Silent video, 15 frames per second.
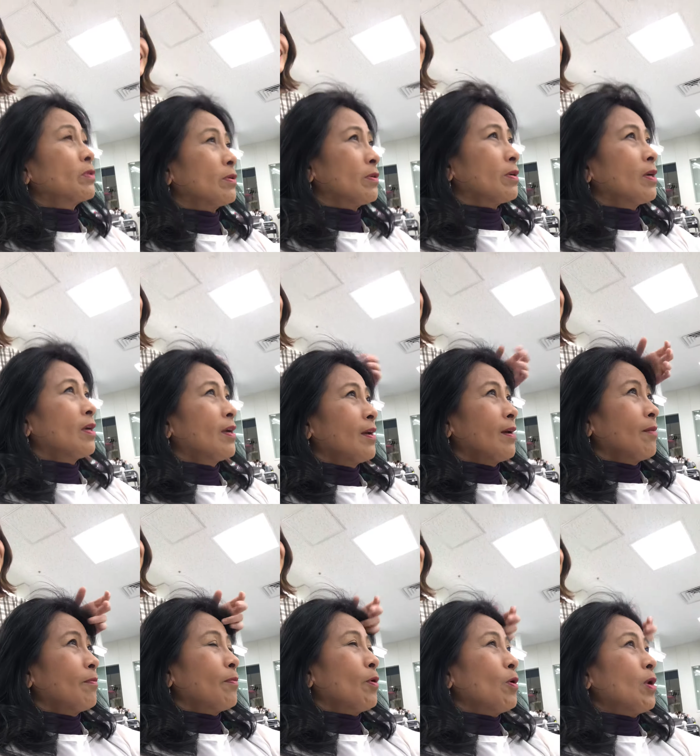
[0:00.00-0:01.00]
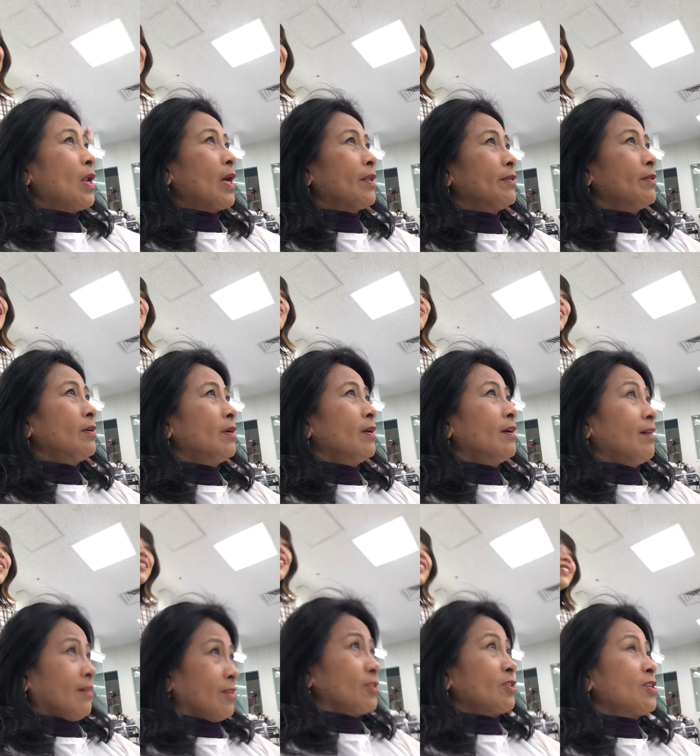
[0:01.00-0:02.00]
クポーランド
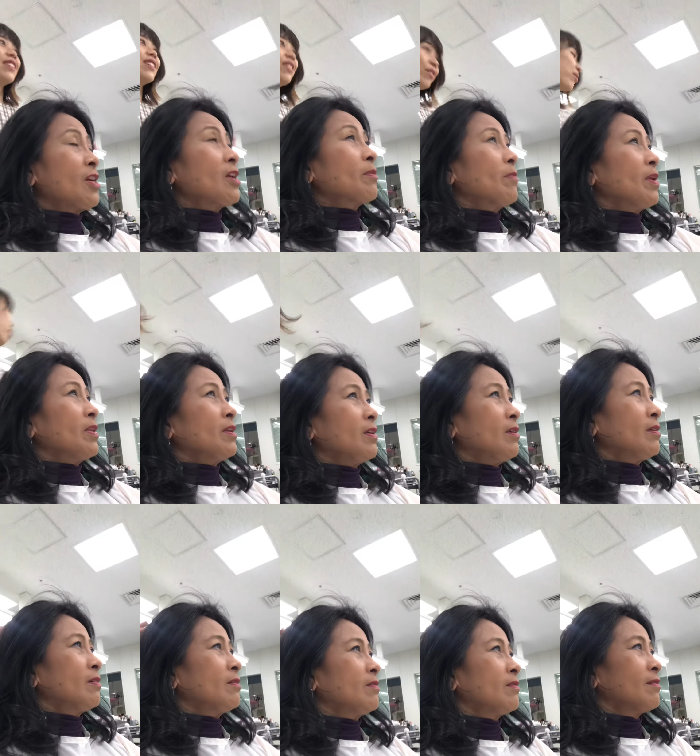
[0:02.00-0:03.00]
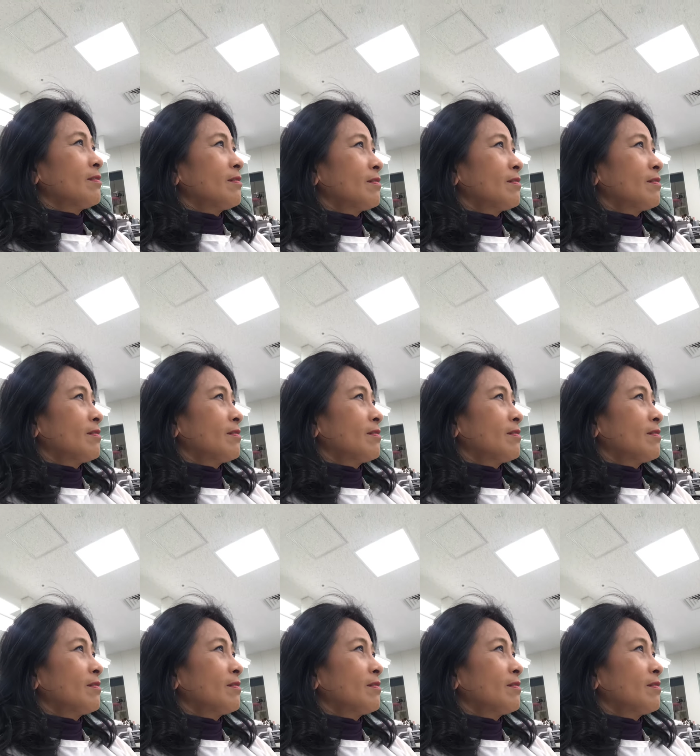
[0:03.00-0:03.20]
ジェルマニーヨガ